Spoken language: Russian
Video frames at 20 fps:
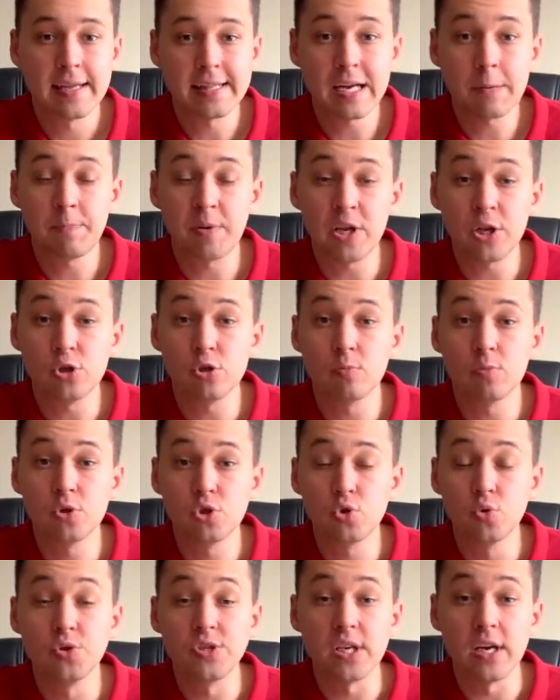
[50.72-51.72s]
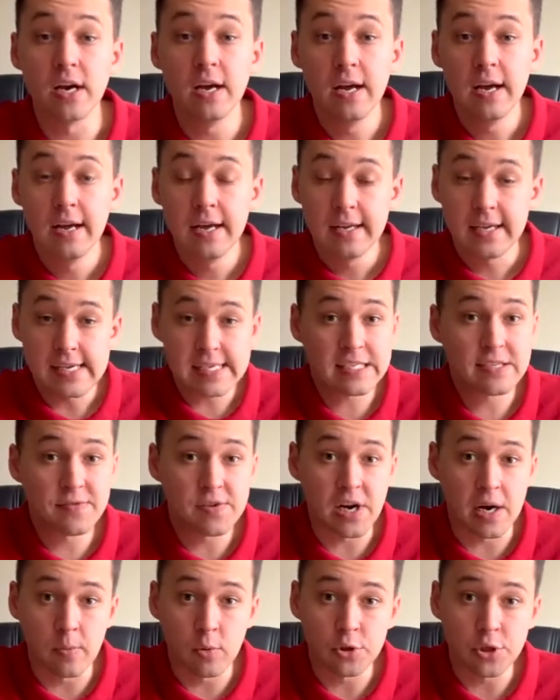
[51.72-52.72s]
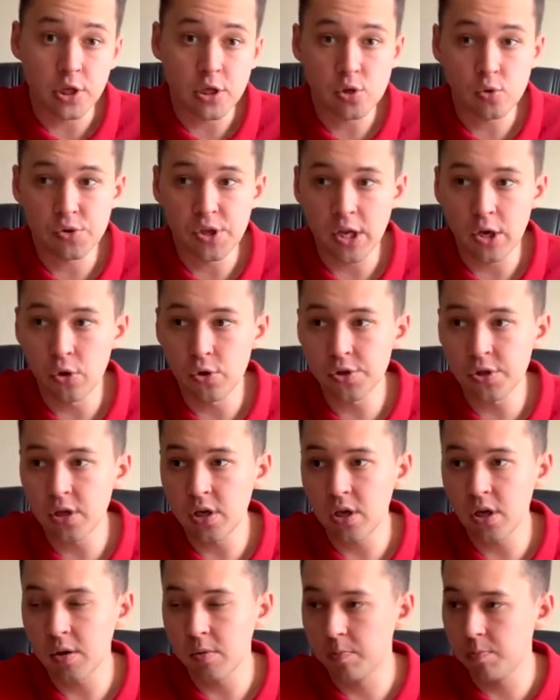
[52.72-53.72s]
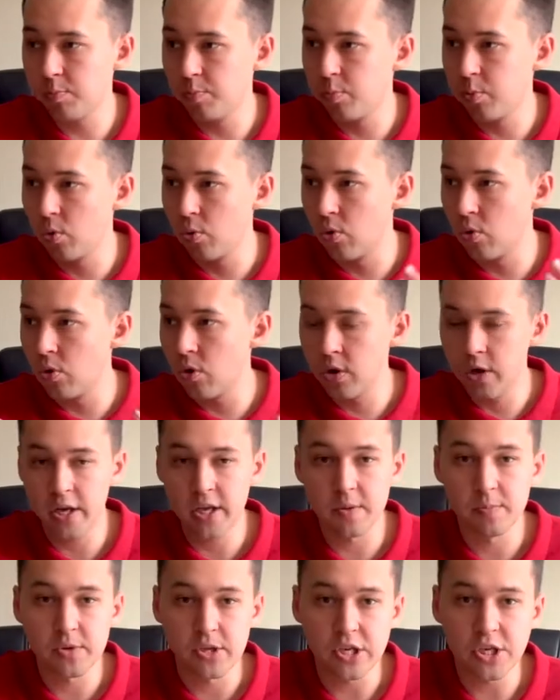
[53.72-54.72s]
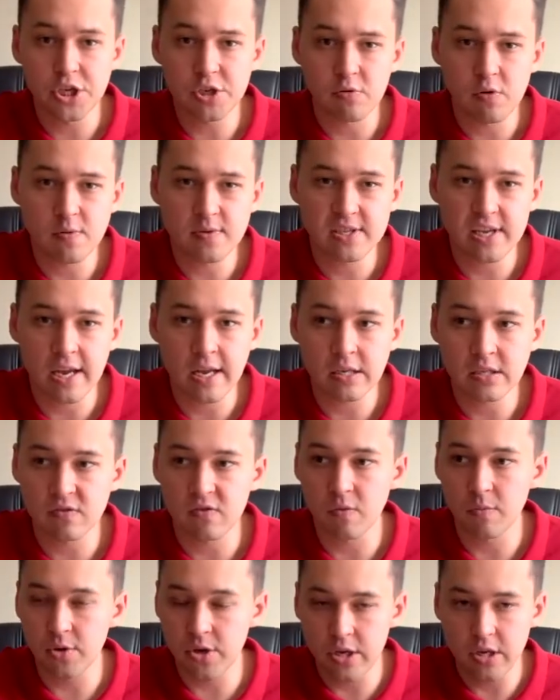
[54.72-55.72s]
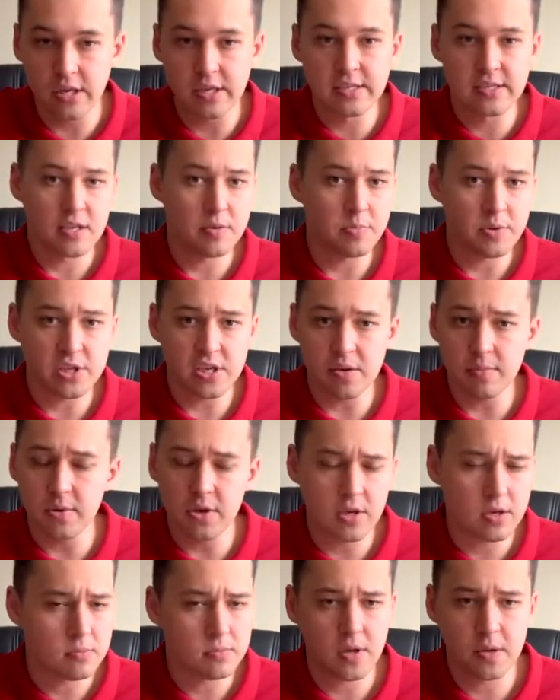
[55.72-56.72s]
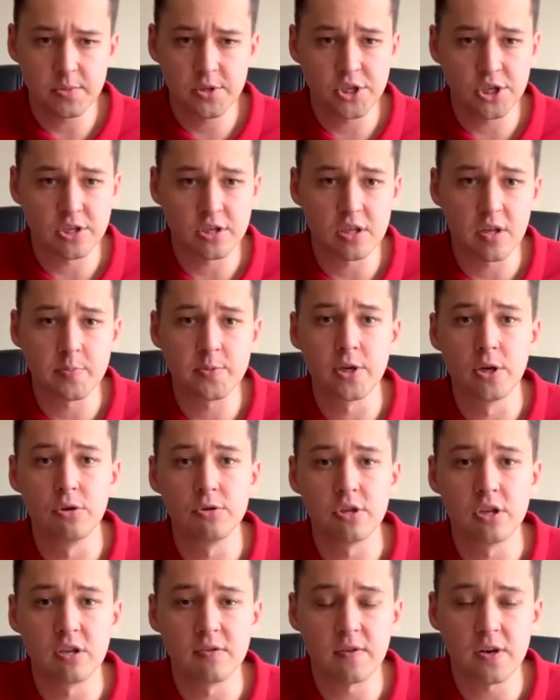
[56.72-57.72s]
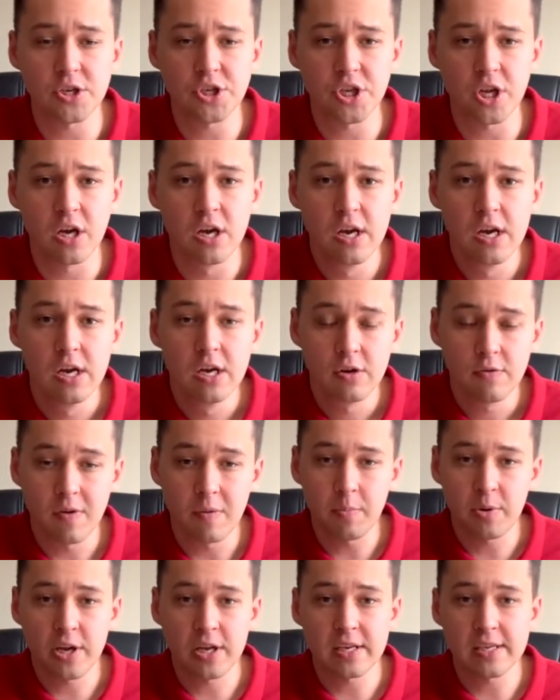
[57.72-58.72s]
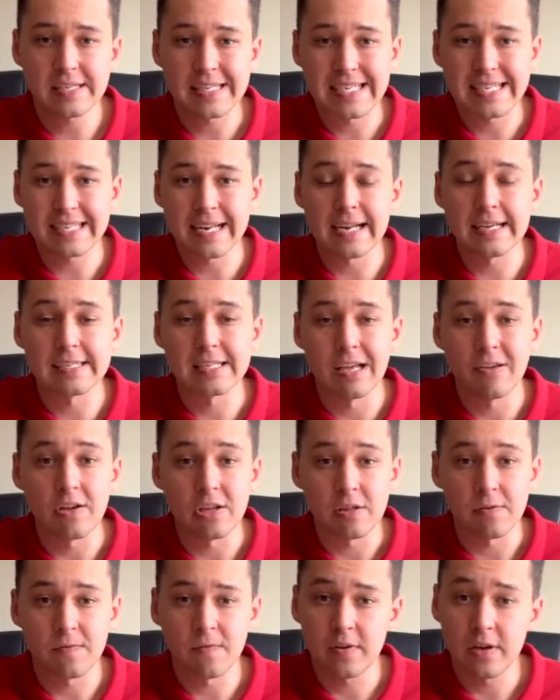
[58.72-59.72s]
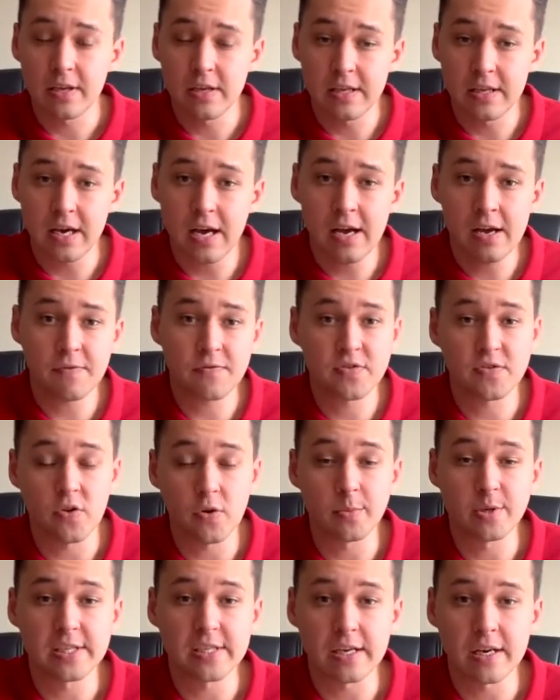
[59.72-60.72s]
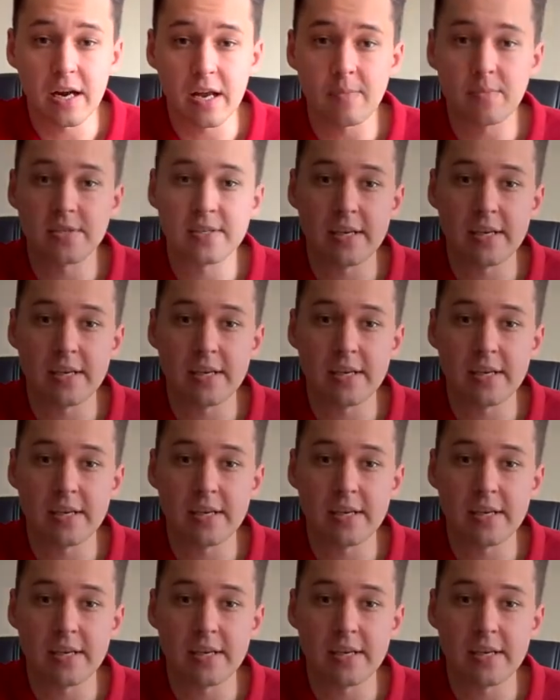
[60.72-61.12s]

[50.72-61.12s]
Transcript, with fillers: Итак, перейдем к сути. Если вы работаете удаленно по каким-то личным обстоятельствам или из-за эпидемии, нам сейчас это абсолютно не важно, вам пригодятся несколько советов. Я в своем инстаграме